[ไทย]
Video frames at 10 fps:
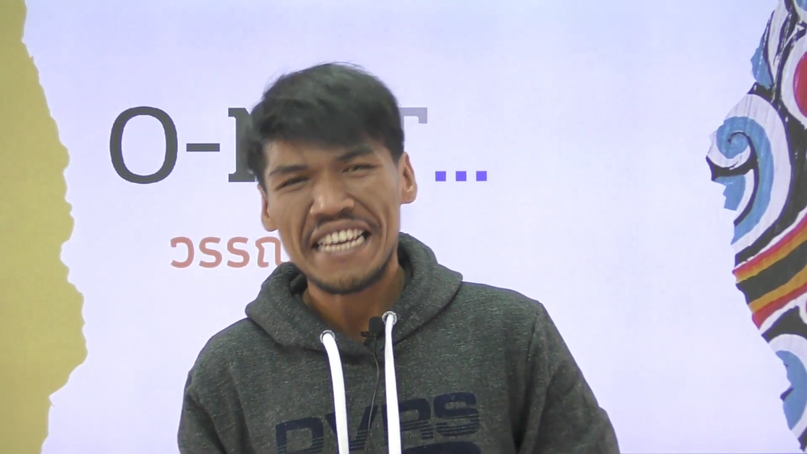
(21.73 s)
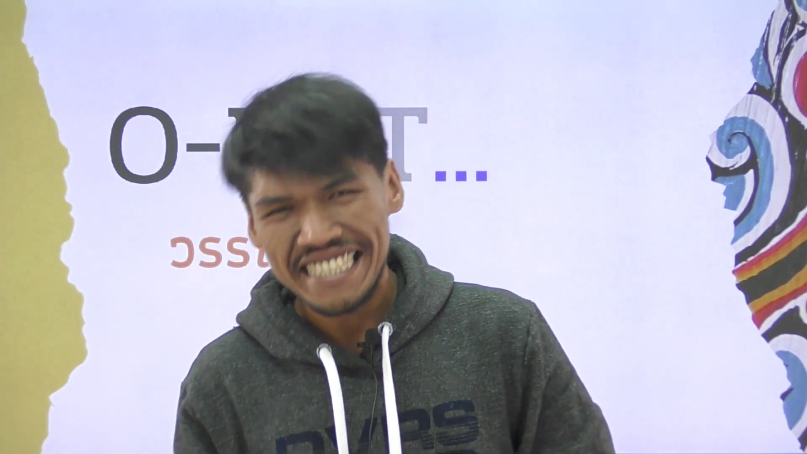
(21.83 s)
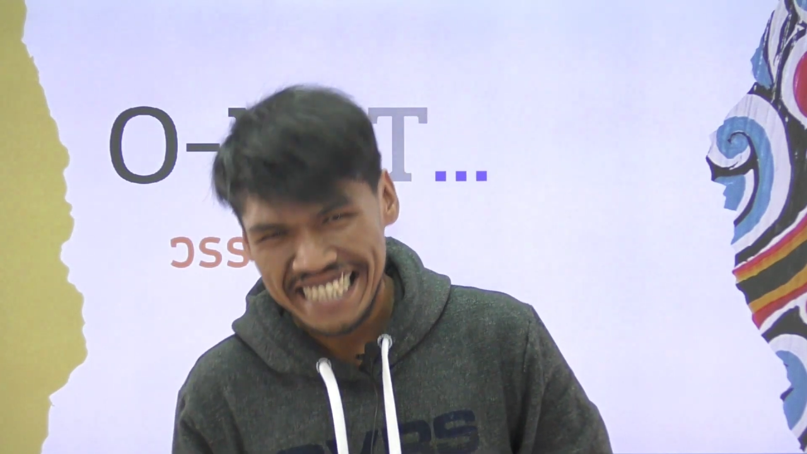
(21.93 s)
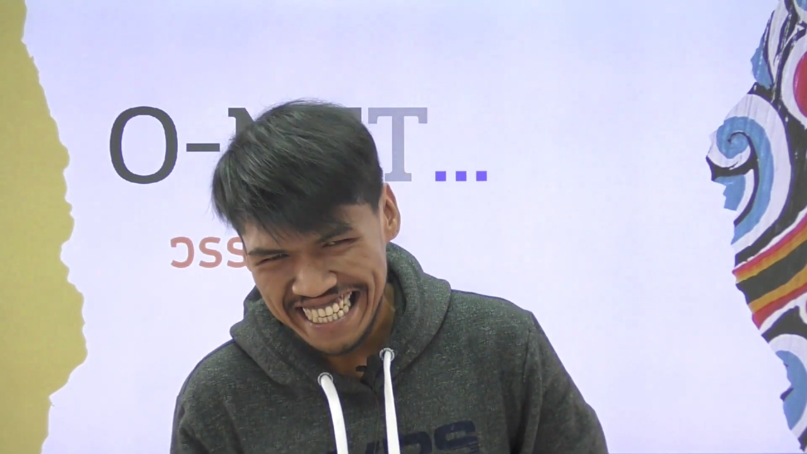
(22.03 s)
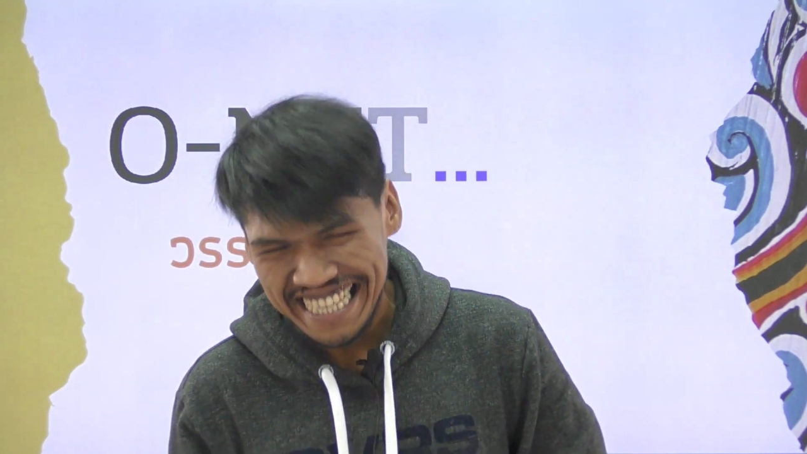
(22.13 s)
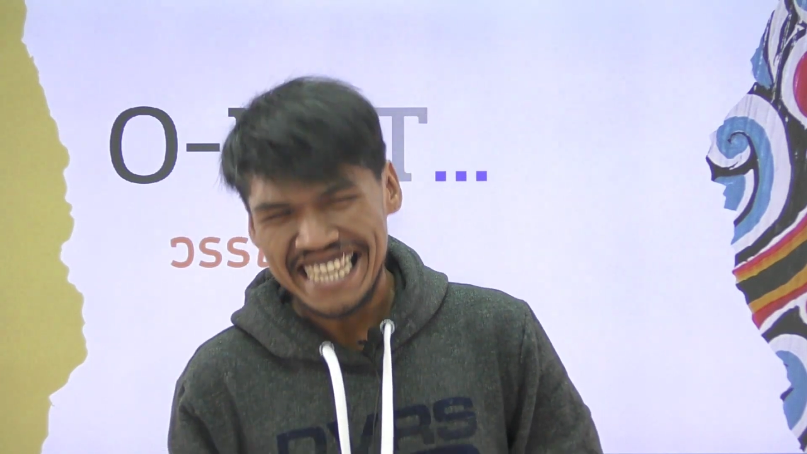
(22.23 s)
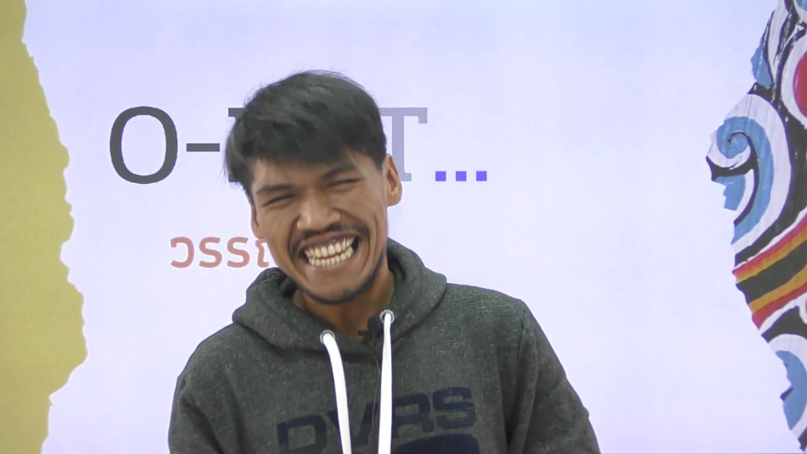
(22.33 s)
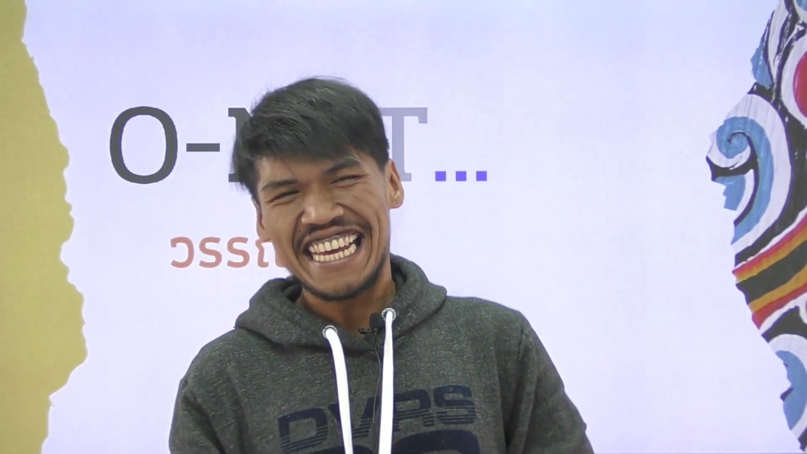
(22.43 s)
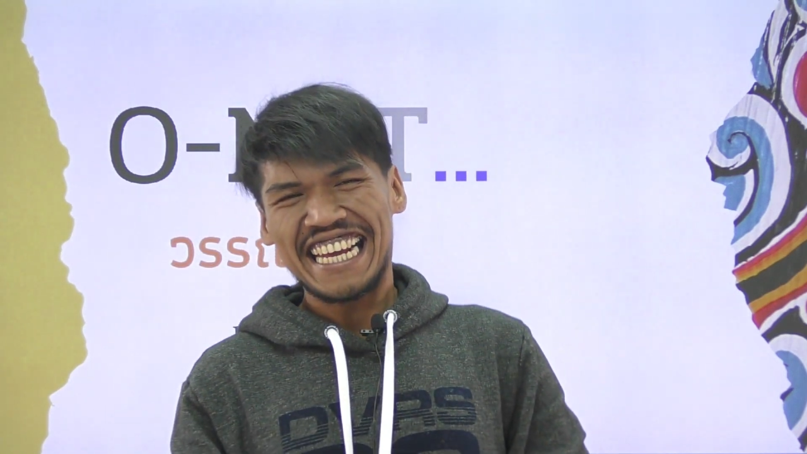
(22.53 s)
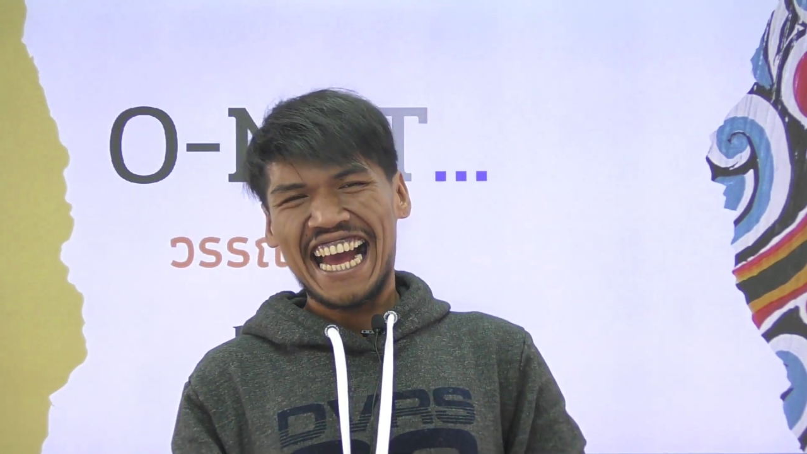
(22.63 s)
เรียนสิ่ง
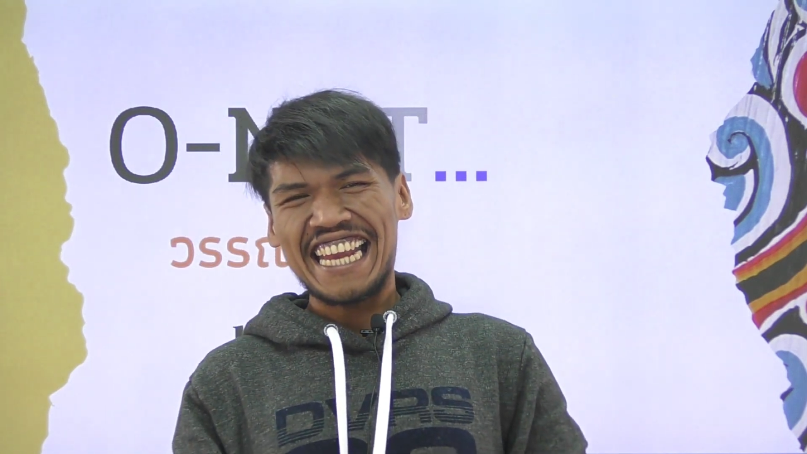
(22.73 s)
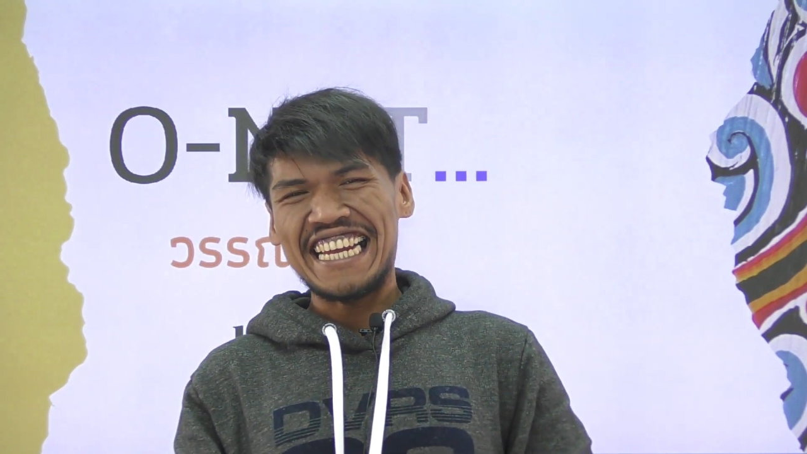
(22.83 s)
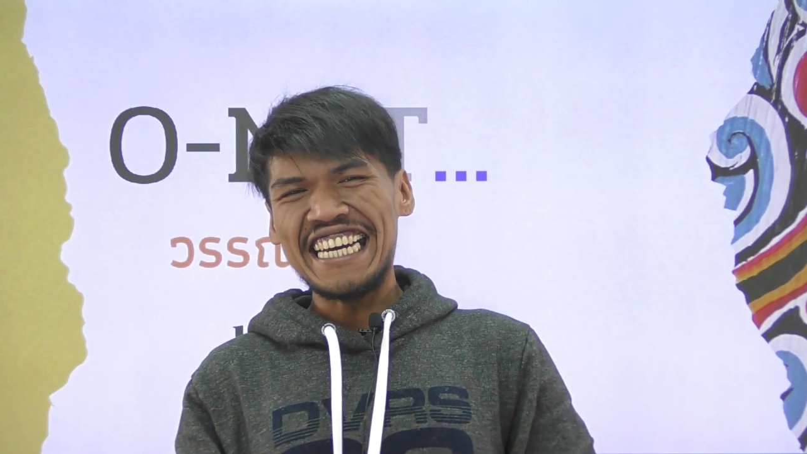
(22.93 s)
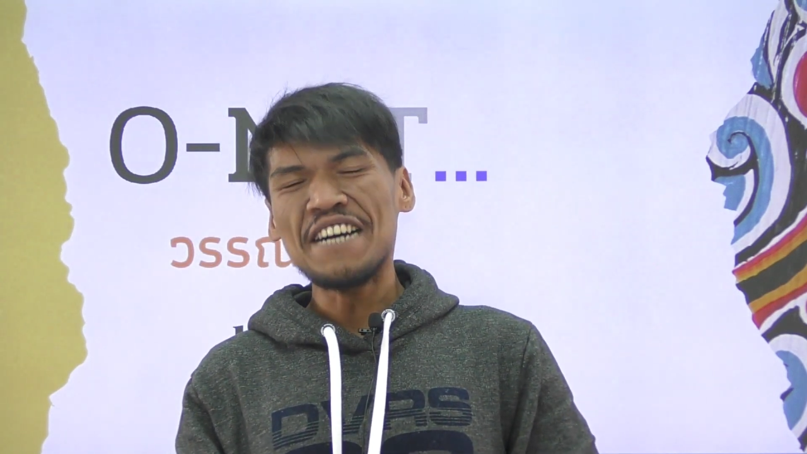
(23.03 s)
ดีๆกัน